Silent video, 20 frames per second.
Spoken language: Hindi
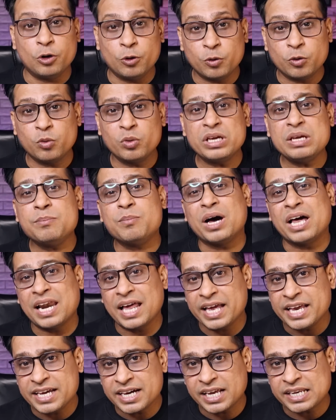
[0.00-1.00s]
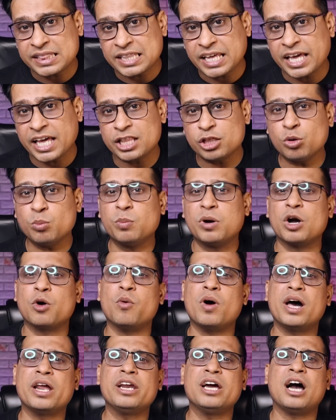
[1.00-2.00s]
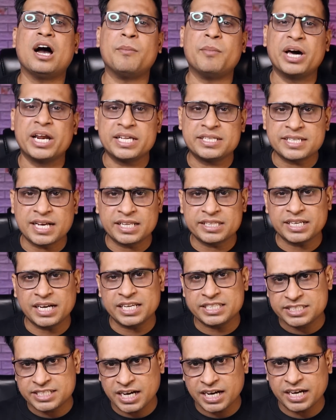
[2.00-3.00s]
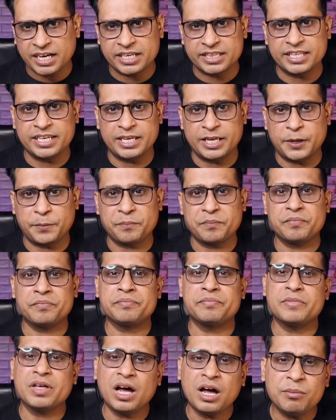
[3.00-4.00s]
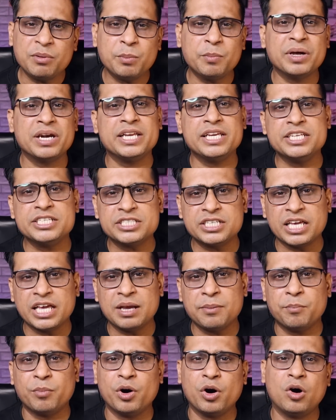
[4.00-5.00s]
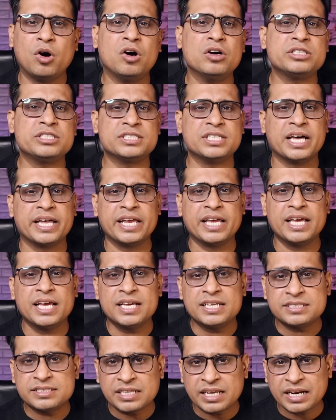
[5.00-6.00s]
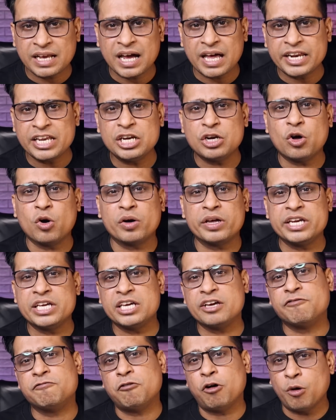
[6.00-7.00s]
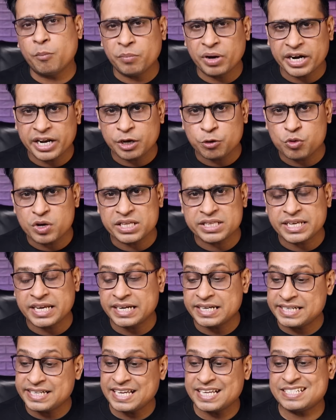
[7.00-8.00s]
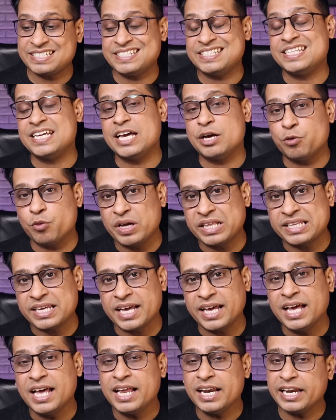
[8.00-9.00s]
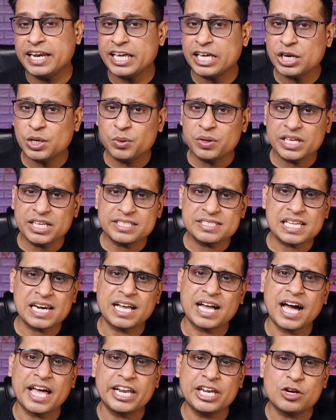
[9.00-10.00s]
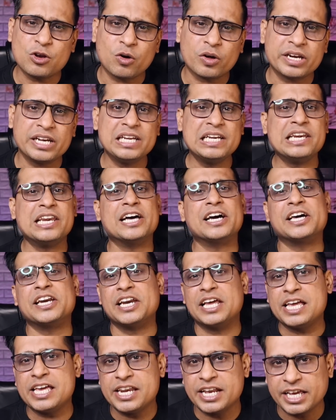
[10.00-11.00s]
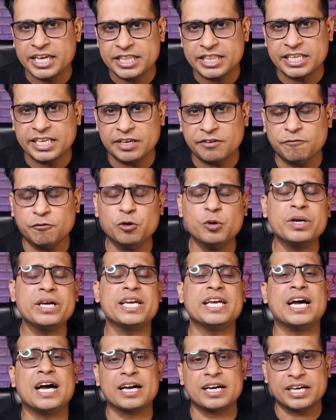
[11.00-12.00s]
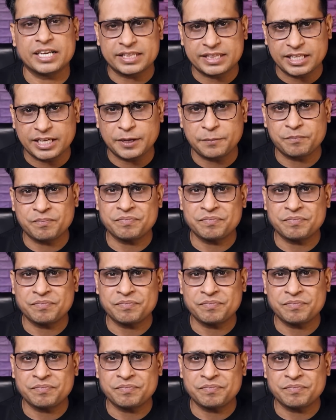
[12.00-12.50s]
लोगों की भलाई करते हैं तो भगवान हमारे साथ अच्छा करते हैं अब मनीष ने बहुत सारे सरकारी नौकरी के फॉर्म भरे हुए थे टेस्ट दिए हुए थे लेकिन उनकी सरकारी नौकरी लग नहीं रही थी वो क्या करते